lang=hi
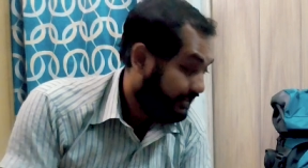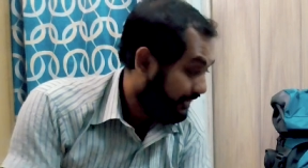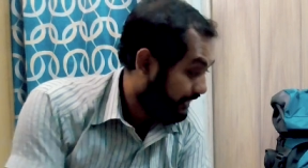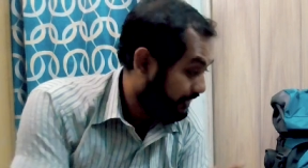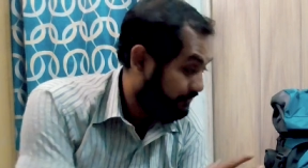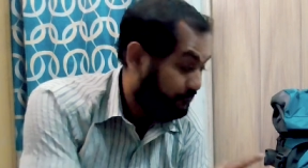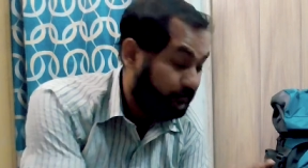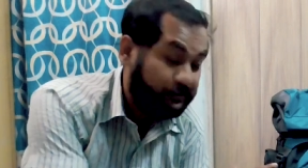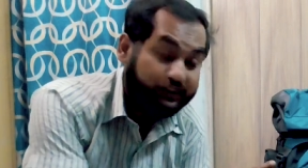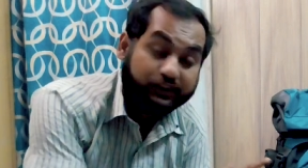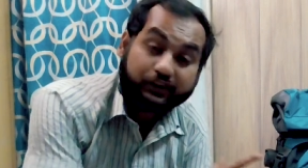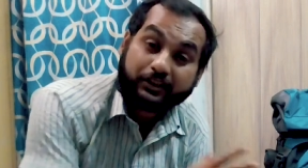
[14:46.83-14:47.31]

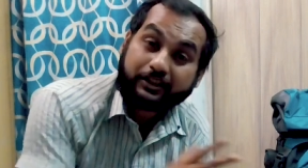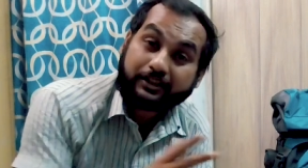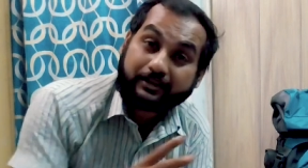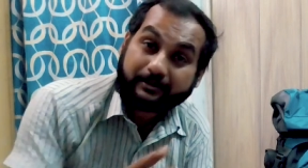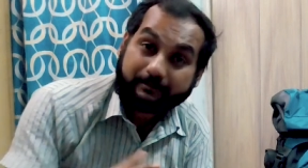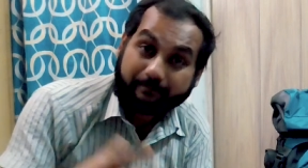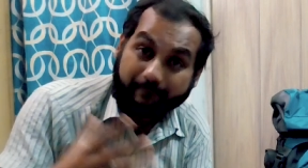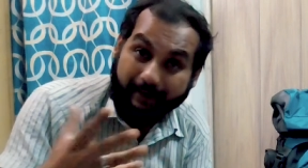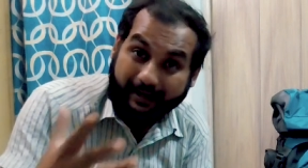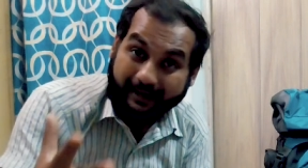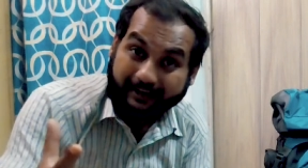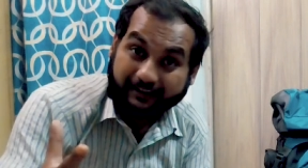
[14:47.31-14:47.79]
एडवेंचर
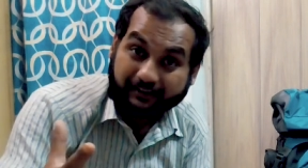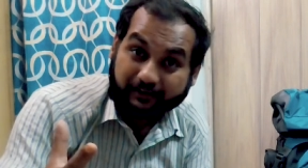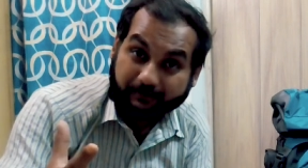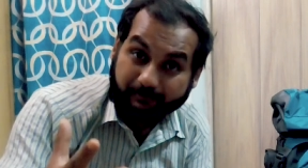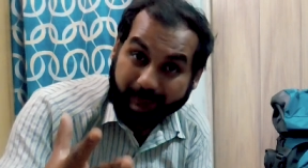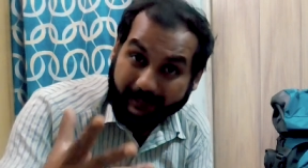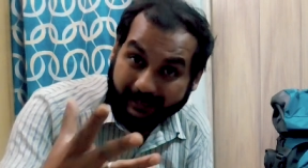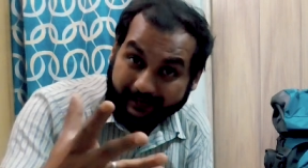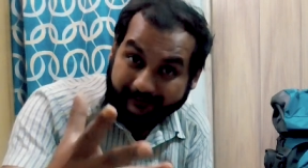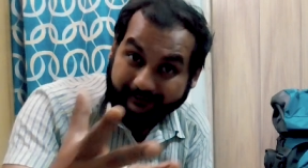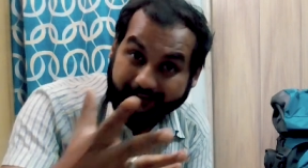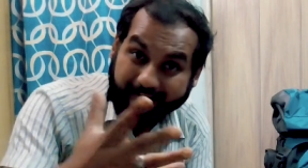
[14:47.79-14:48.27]
बैग्स
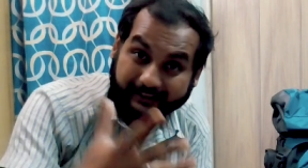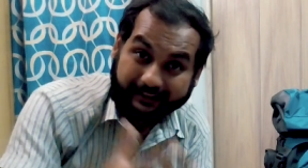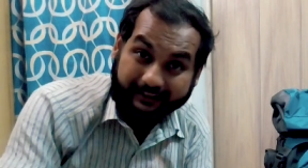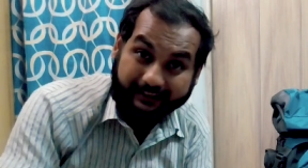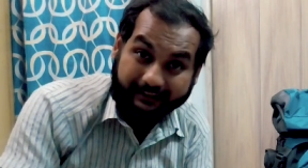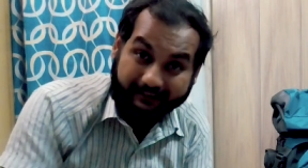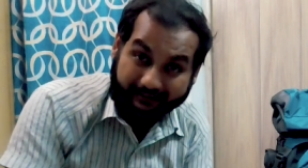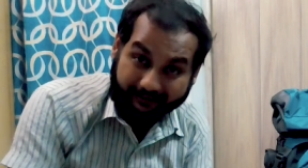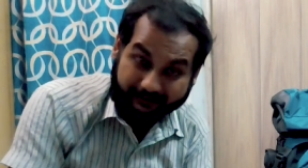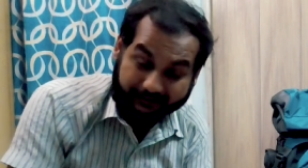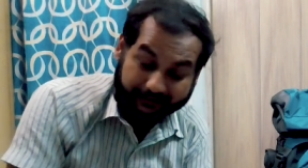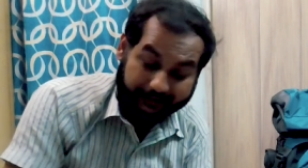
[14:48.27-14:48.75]
में आता
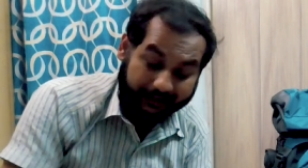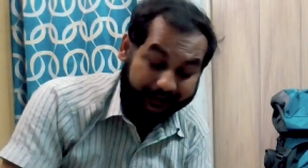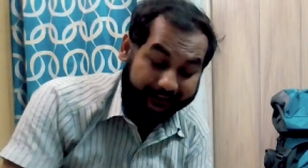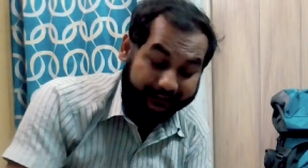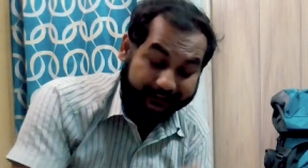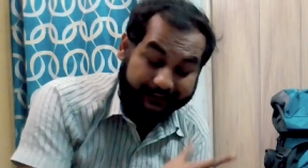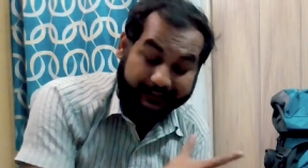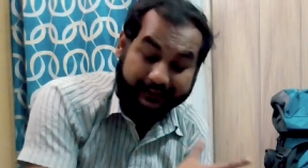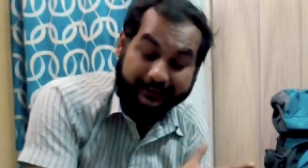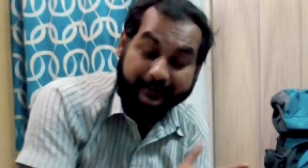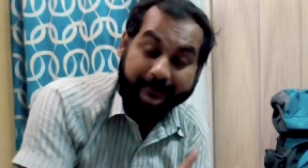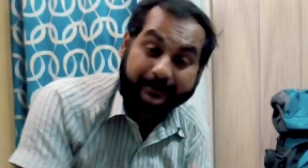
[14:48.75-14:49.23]
है
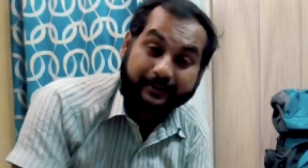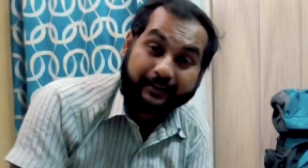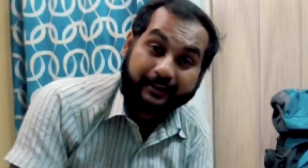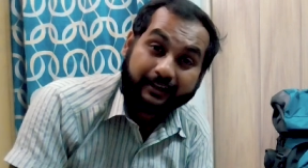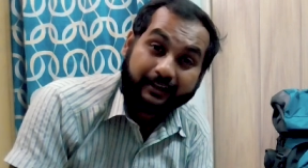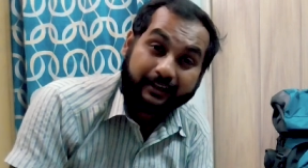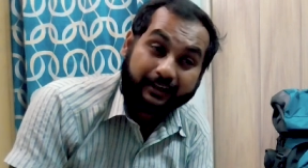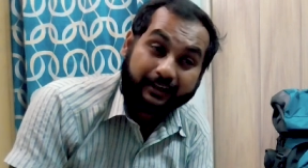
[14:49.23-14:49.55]
रक्सैक ये